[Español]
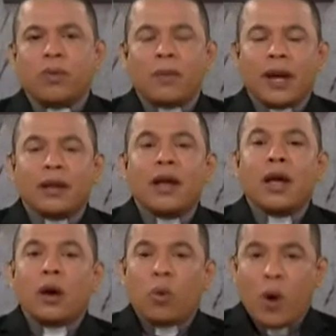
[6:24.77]
Pues bien,
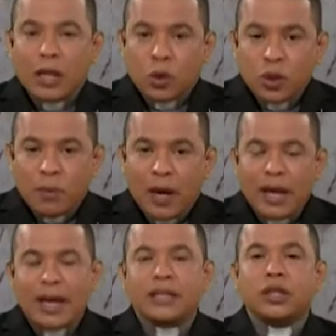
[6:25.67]
cuatro
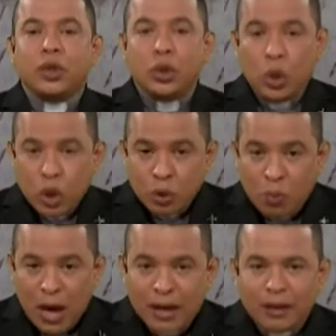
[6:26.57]
semanas, dos
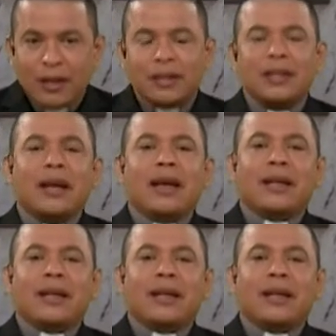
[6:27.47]
partes,